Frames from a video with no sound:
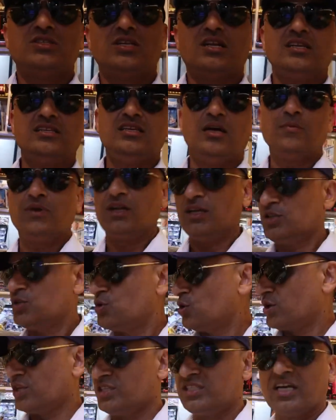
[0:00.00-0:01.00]
तरह जी हमने
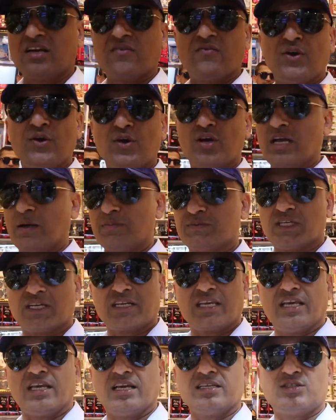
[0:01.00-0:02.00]
छोटी सी एक वीडियो कैप्चर
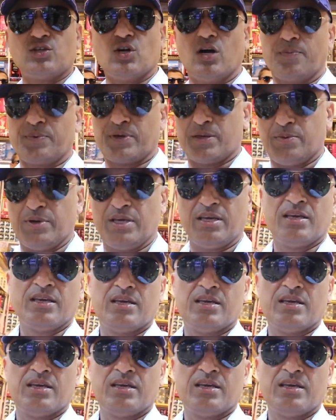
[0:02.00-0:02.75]
की है शॉप की भी